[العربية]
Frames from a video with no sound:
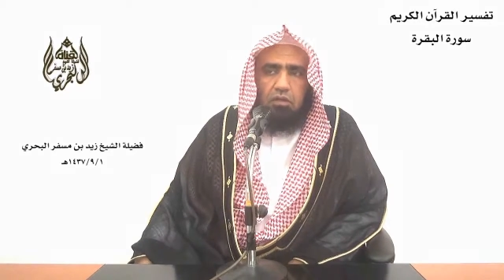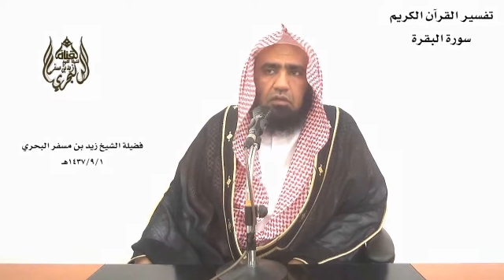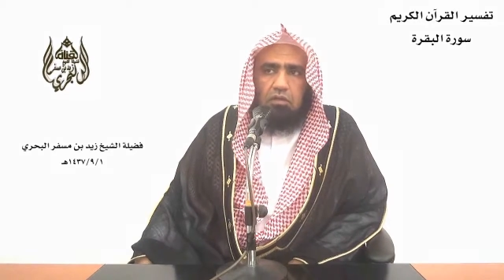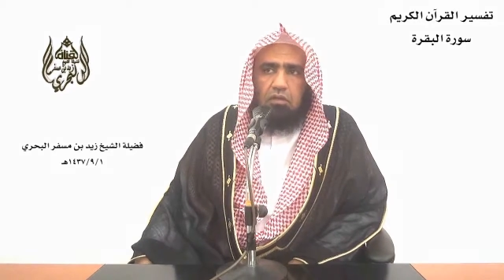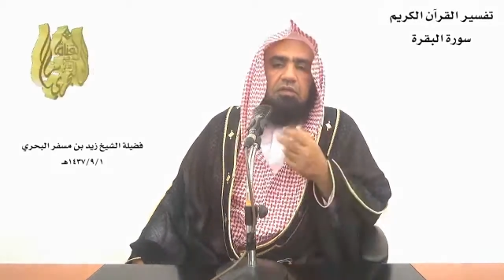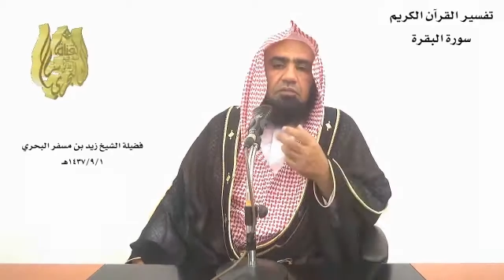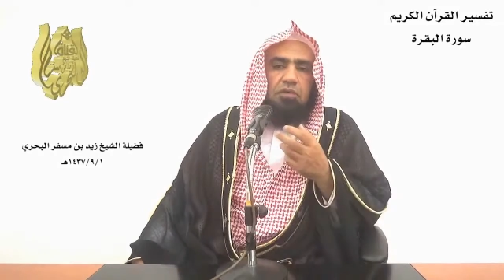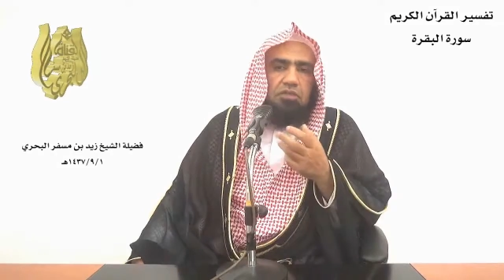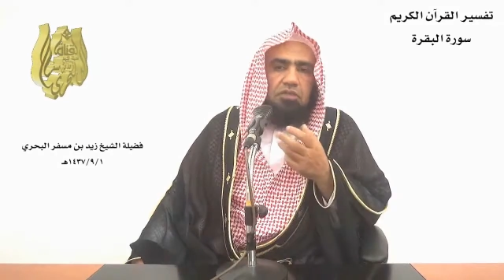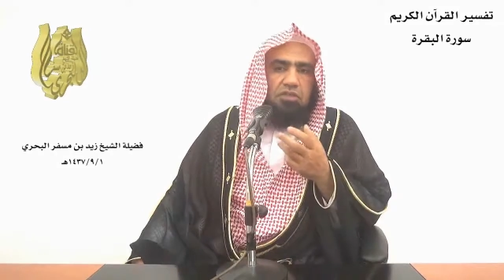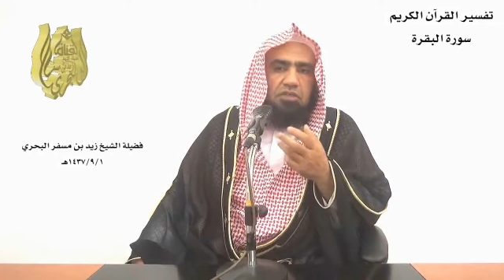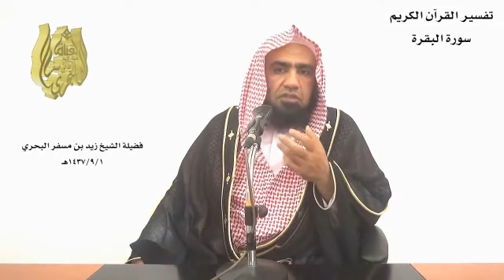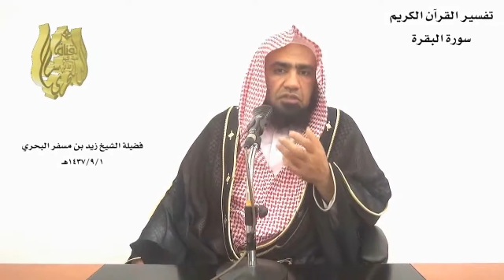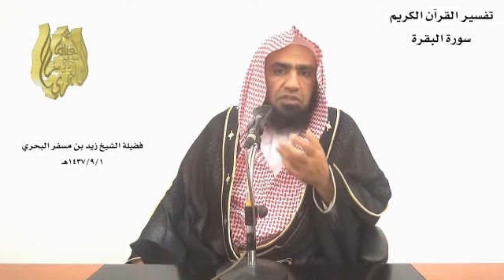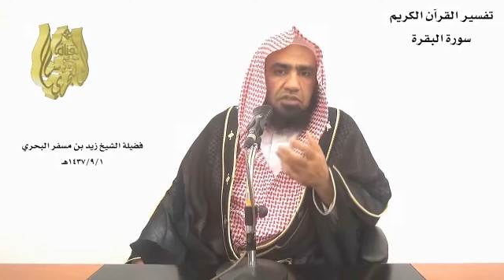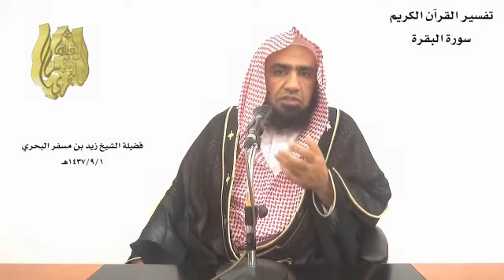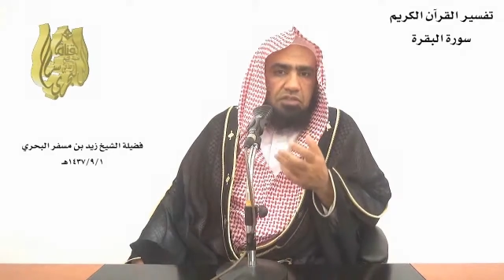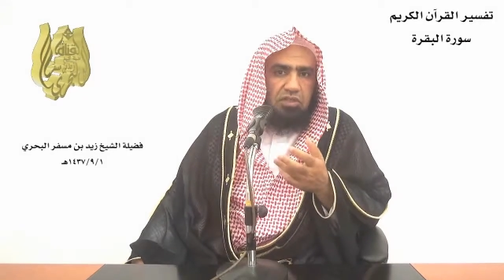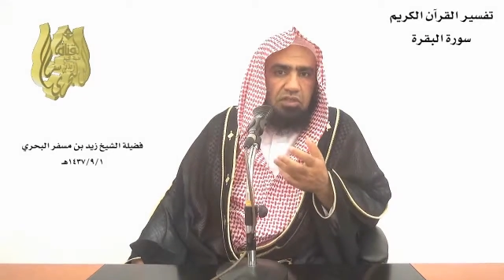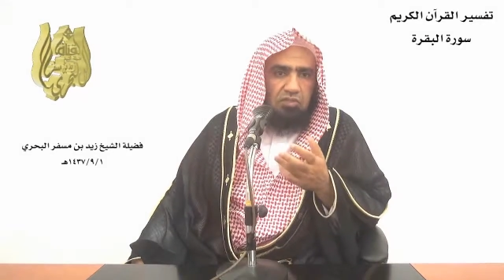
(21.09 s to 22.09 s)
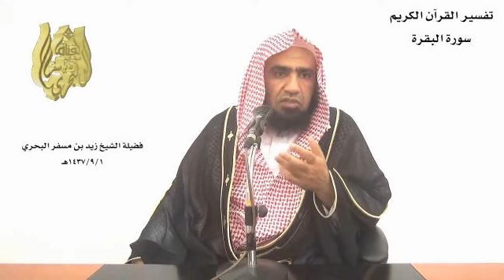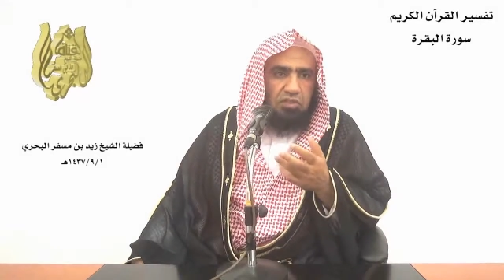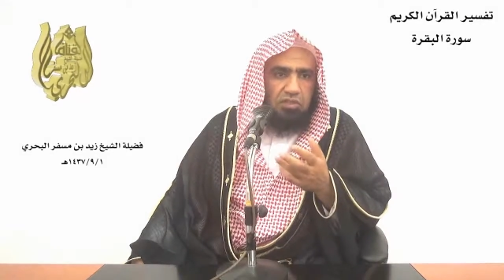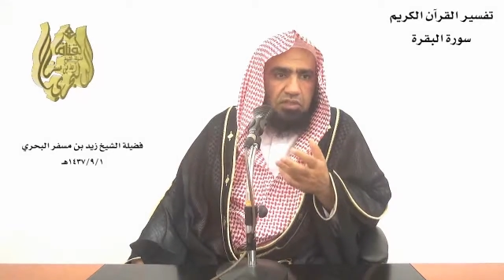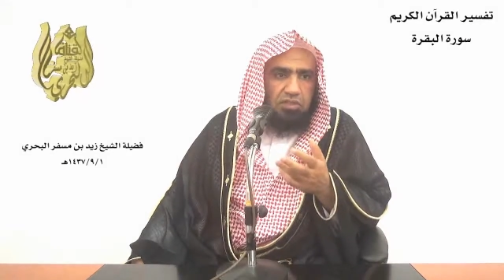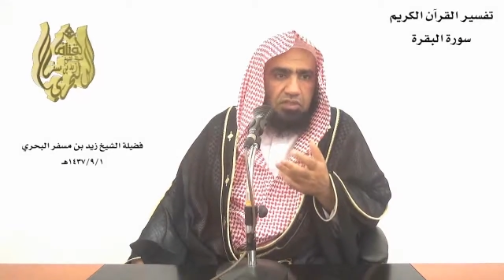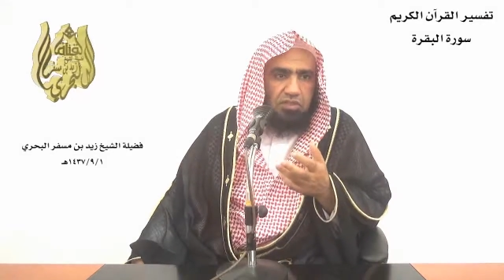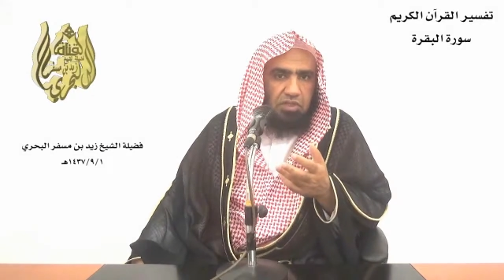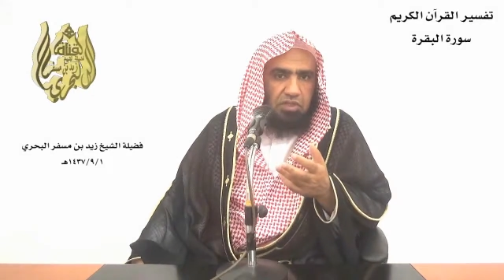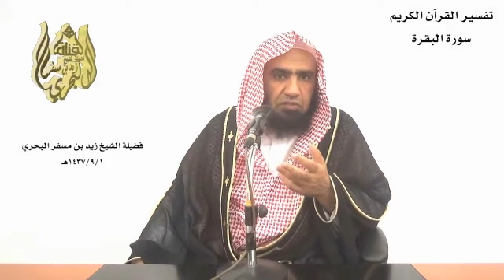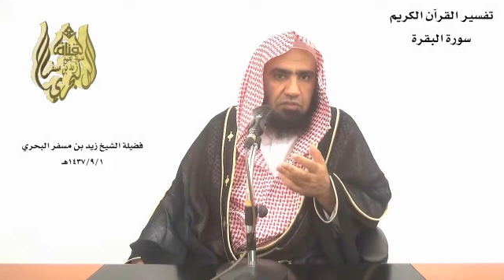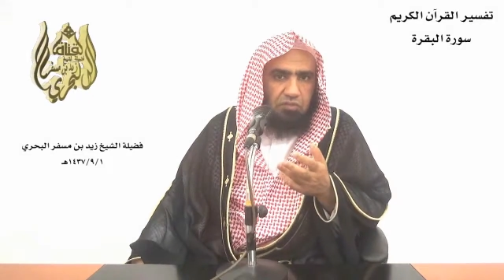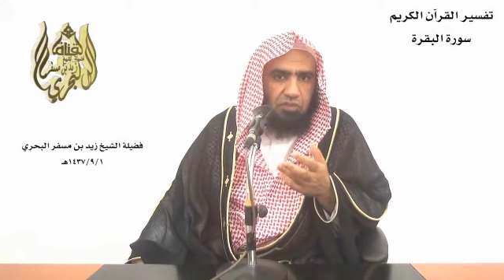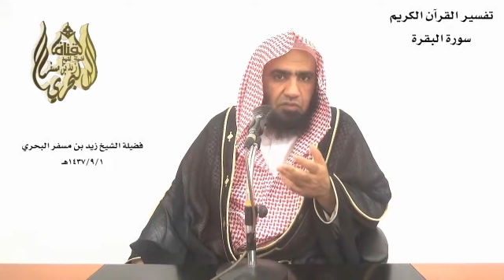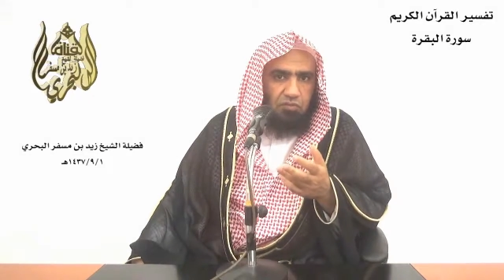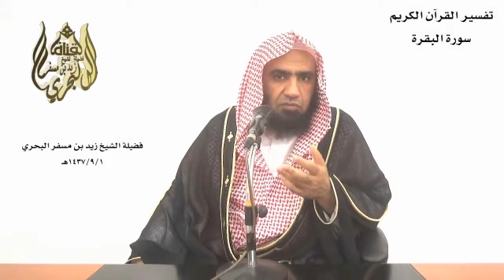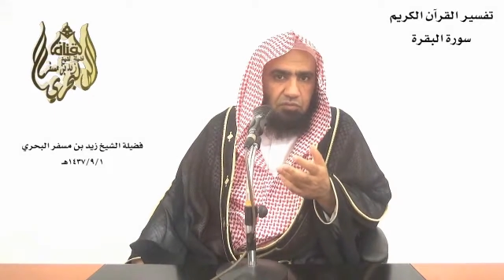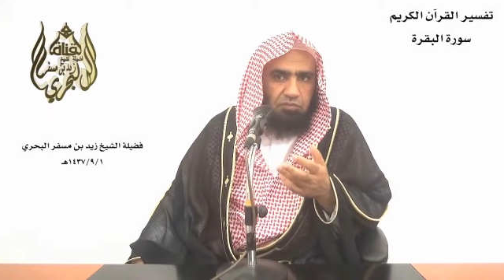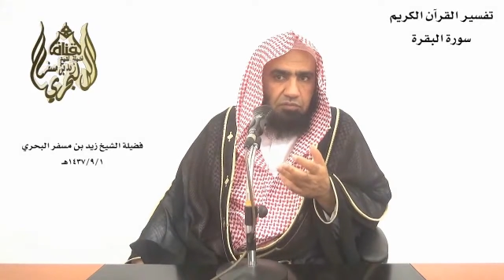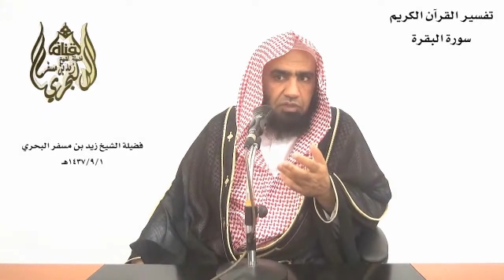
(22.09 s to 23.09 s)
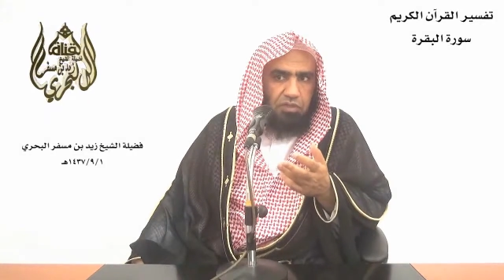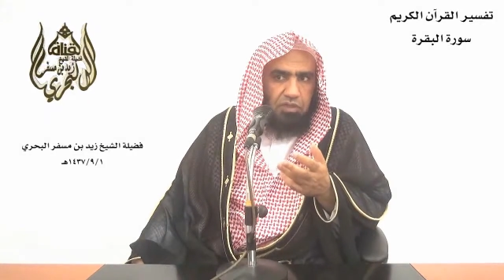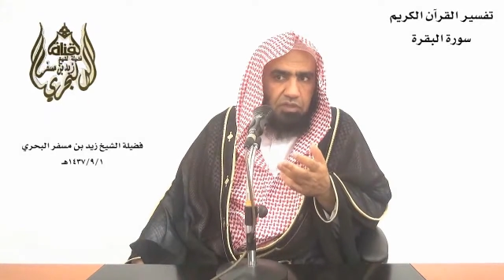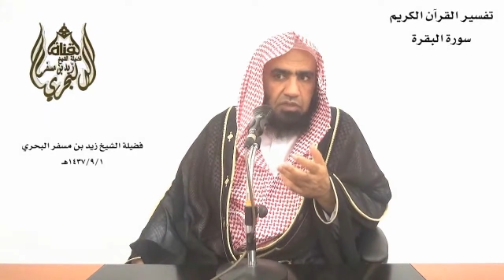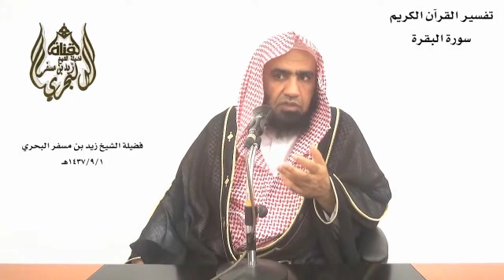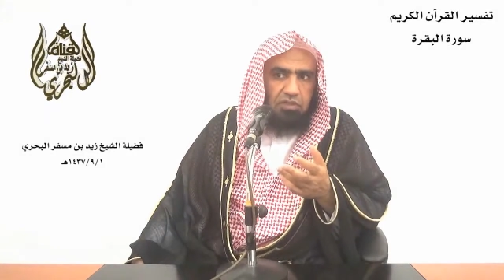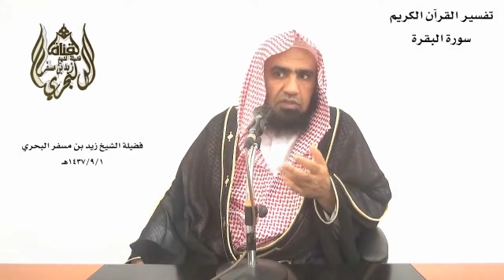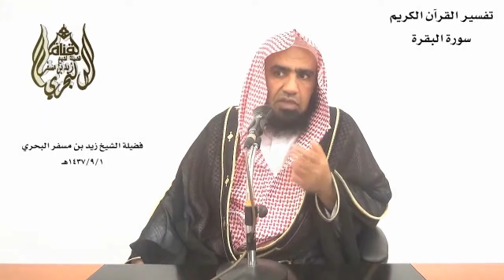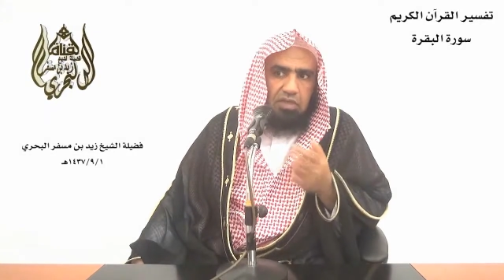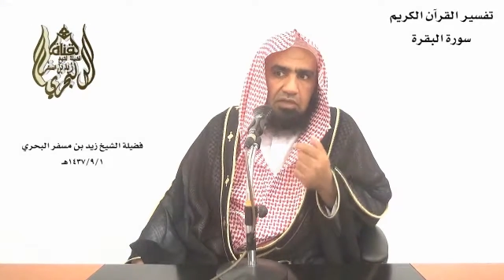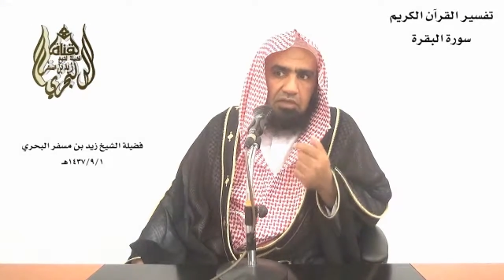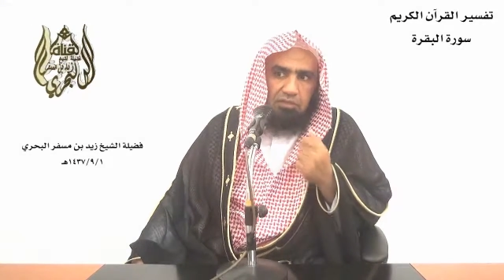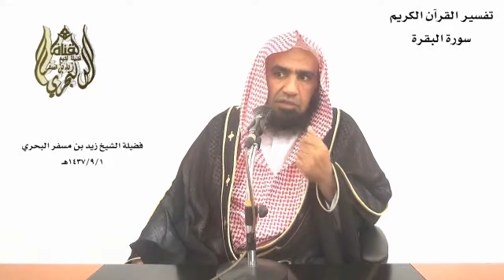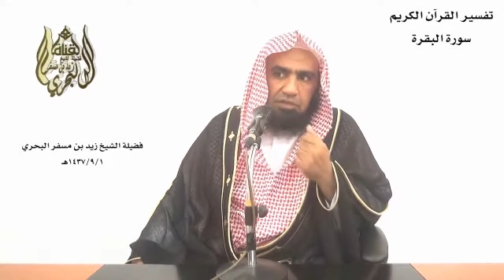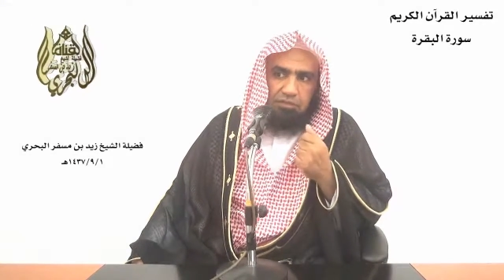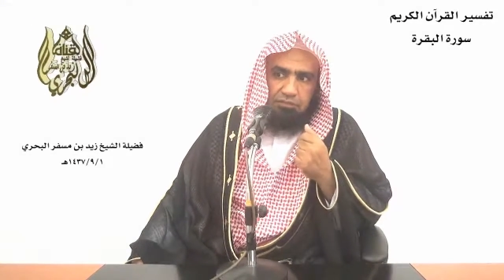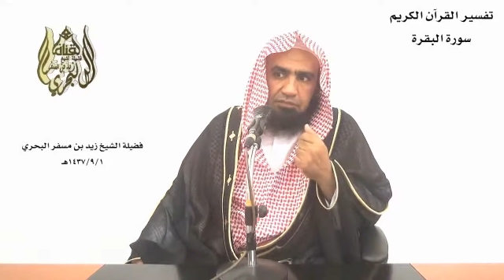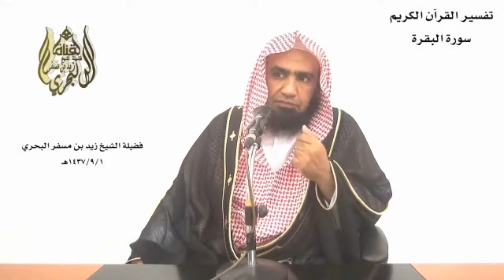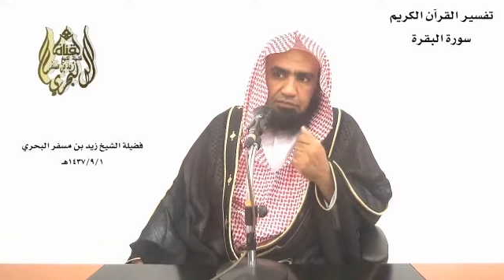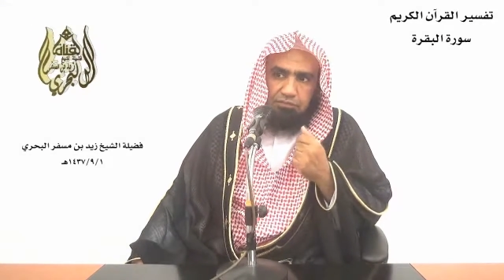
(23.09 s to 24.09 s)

إثبات الجزاء والحساب يوم القيامة